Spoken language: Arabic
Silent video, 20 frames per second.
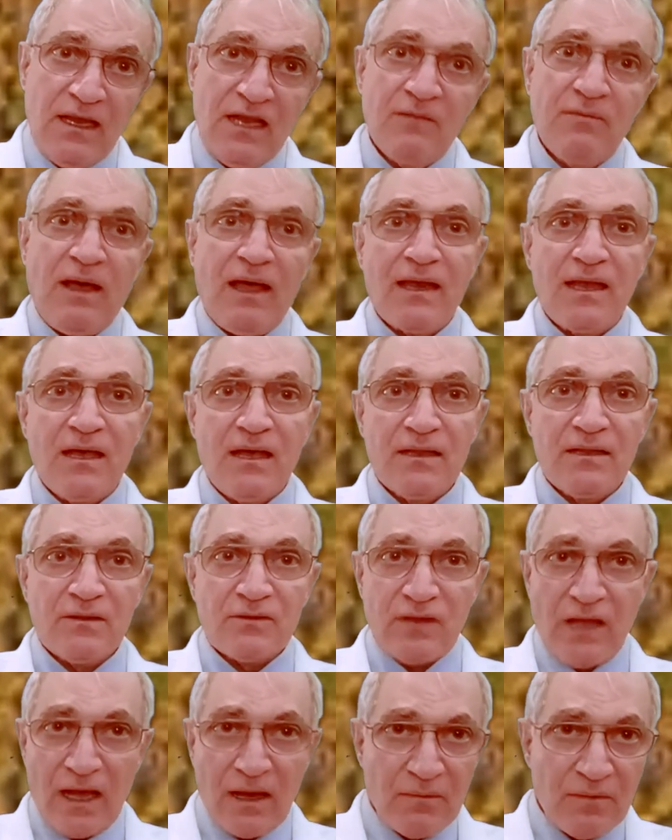الحلبه
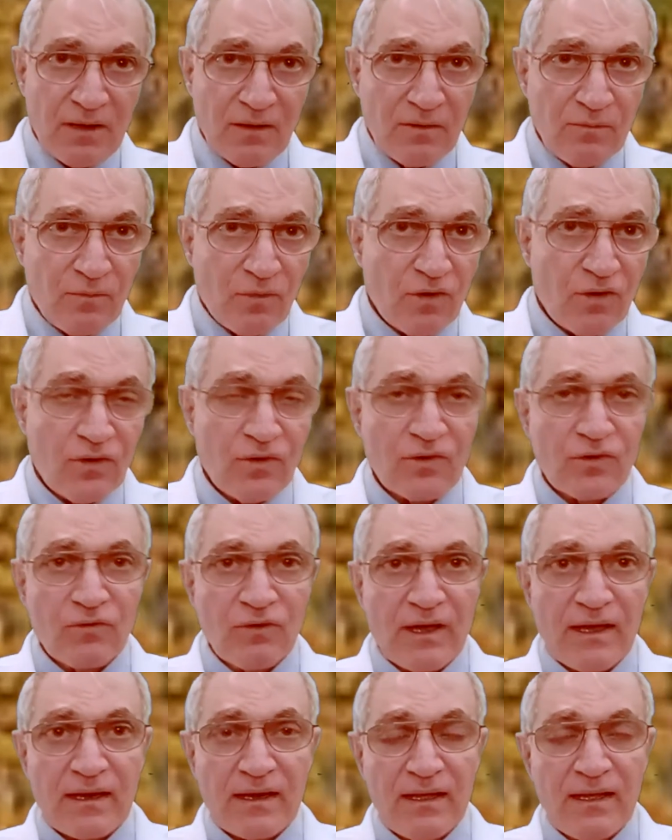على طعامها المور
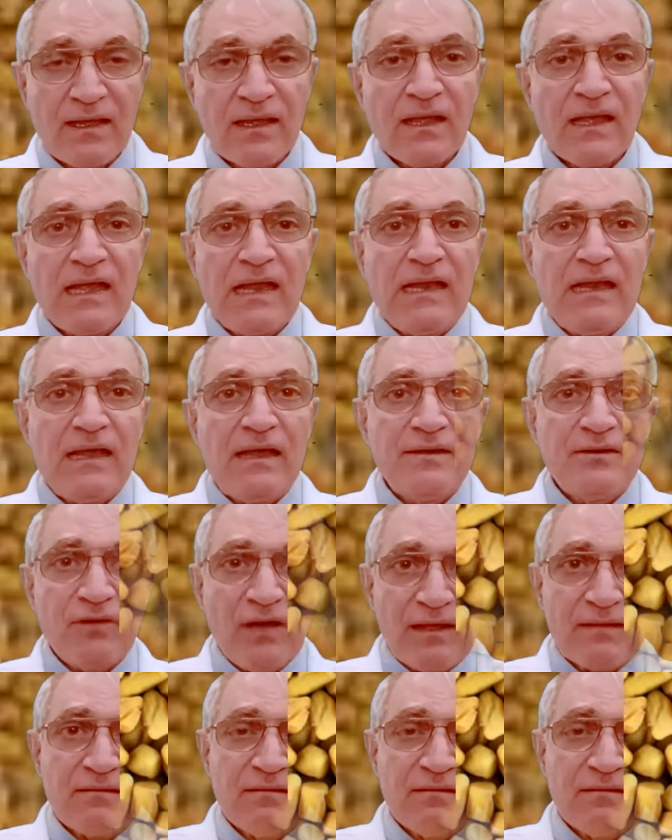وغيرها لانه